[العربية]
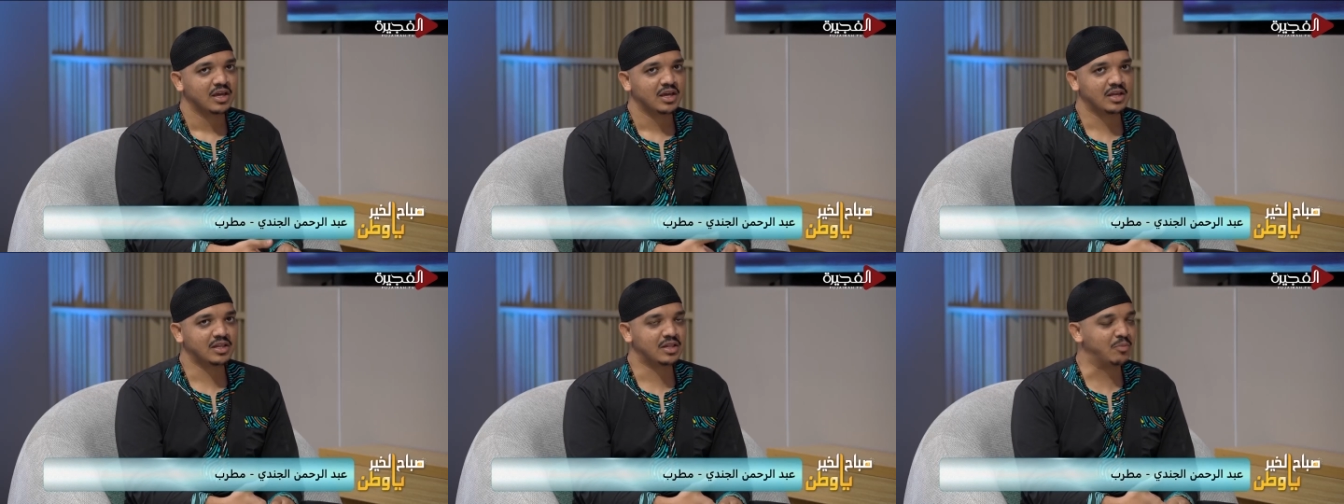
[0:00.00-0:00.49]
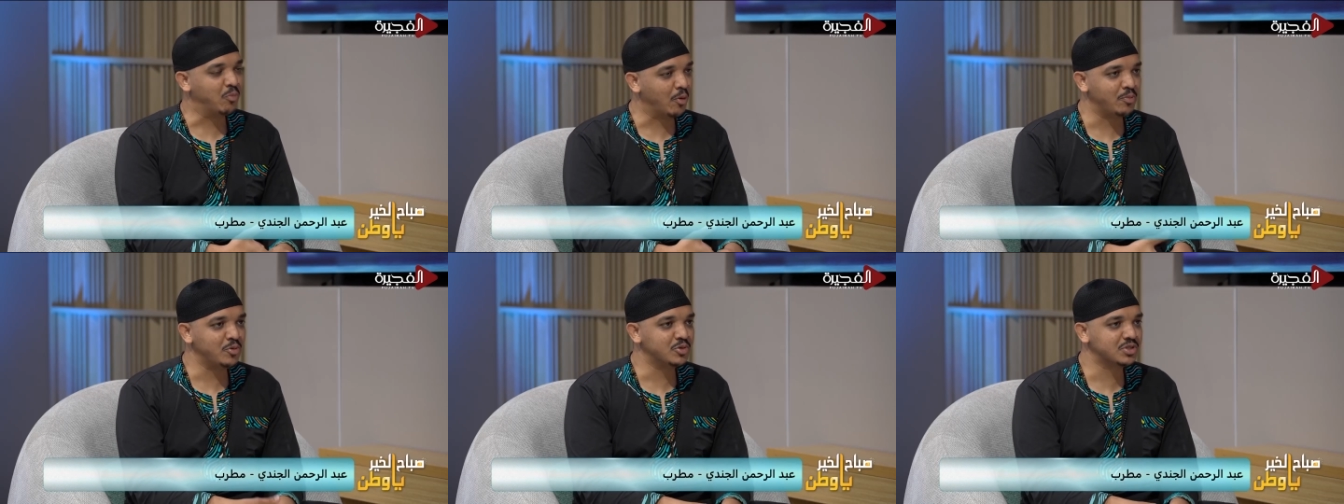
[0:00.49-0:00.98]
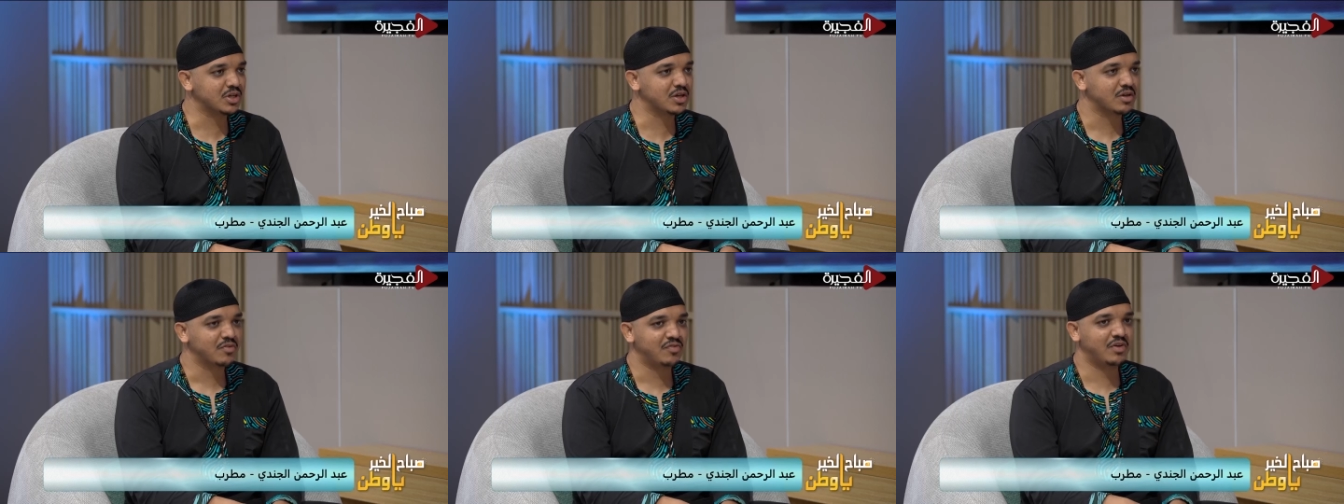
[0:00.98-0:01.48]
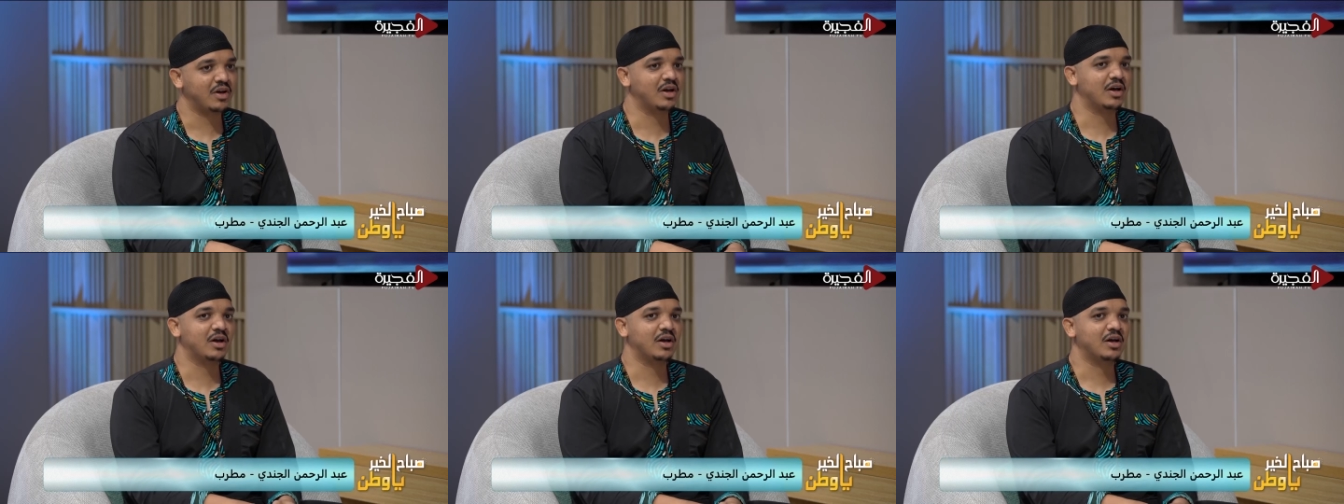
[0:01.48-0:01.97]
البوب ميوزك
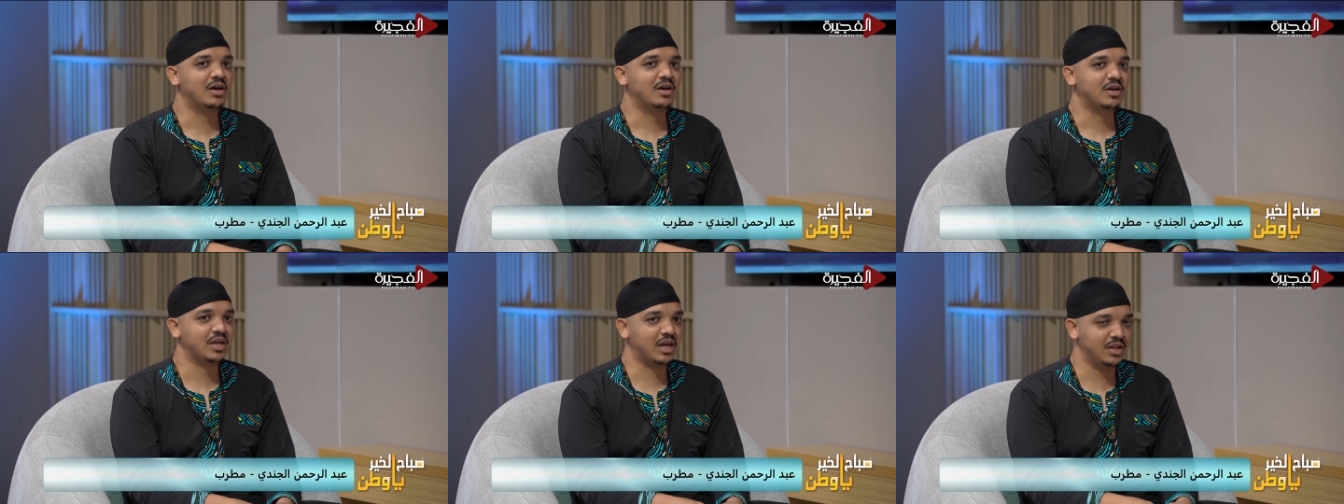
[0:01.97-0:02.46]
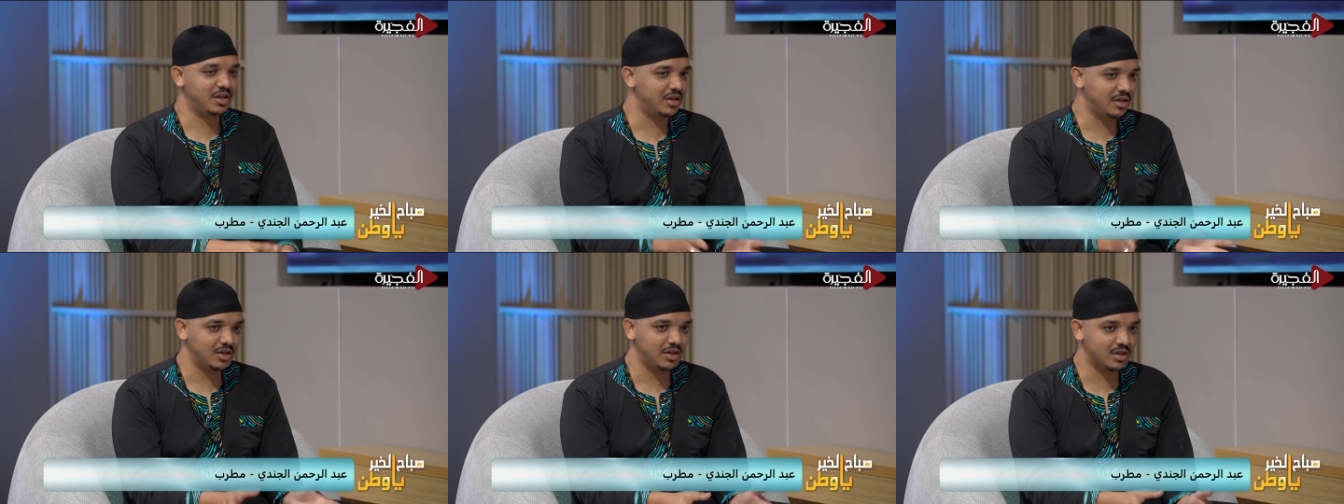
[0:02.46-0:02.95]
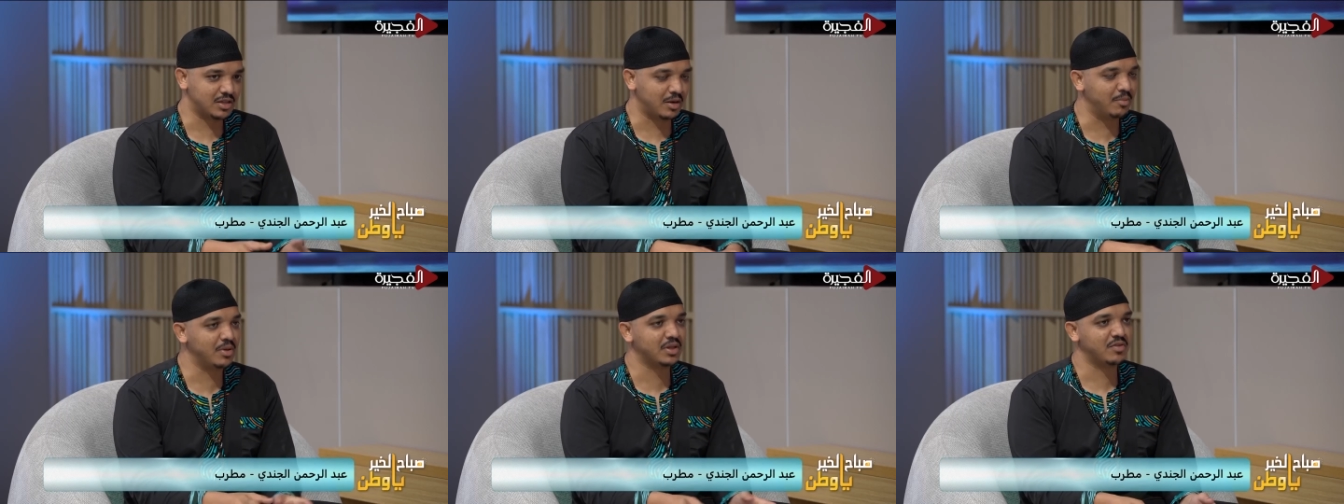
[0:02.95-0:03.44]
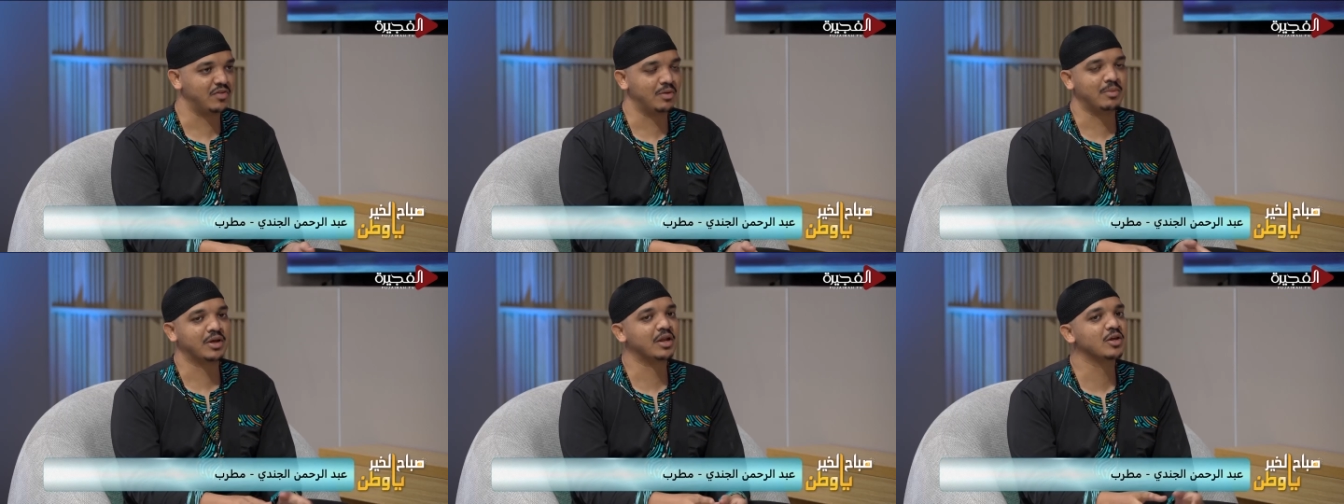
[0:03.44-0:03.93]
فيعني تربيت في
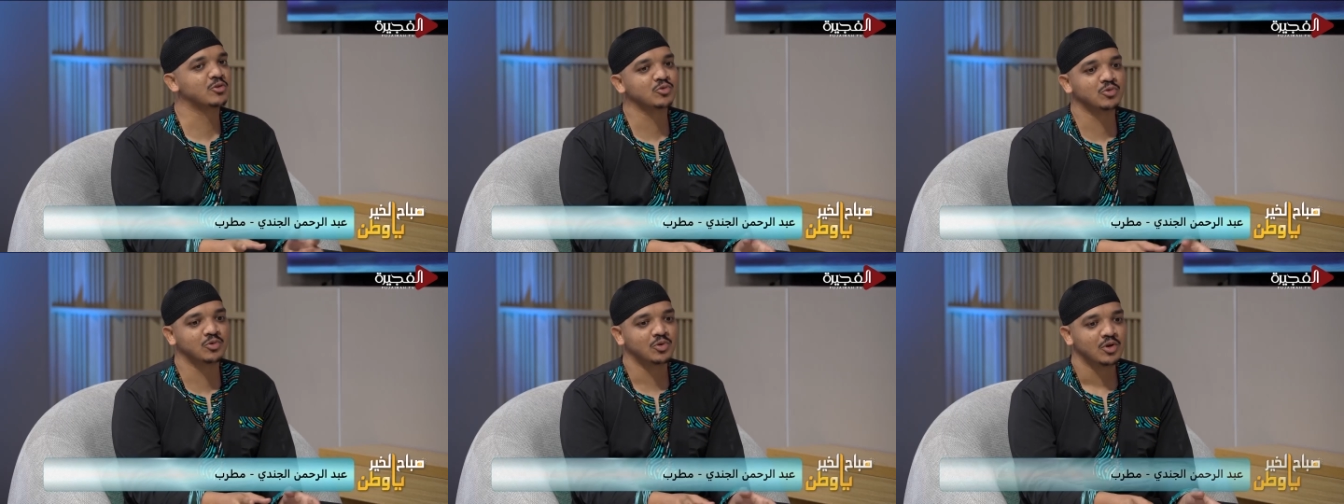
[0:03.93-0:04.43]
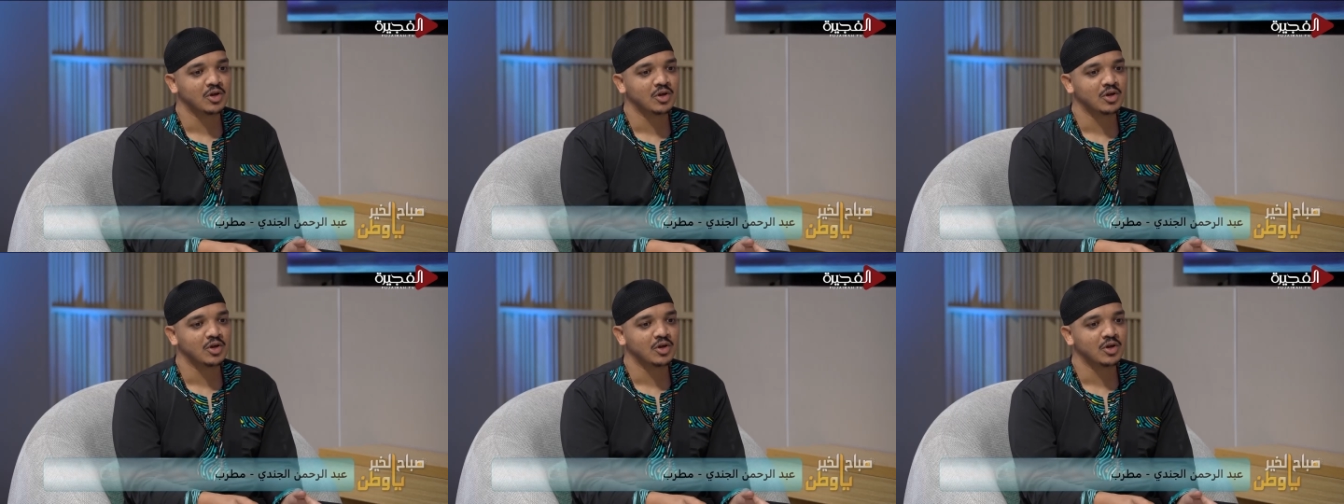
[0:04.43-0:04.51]
الامارات و